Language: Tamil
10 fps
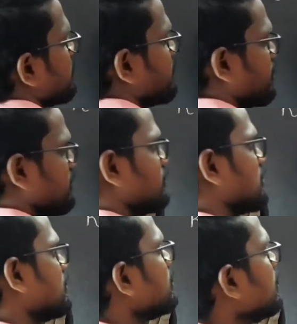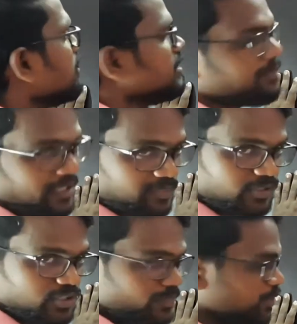டேர்மையும் நம்ம வந்து
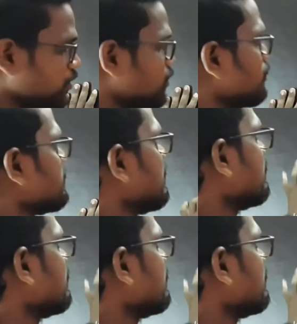பயன்படுத்த போகிறோம் இதே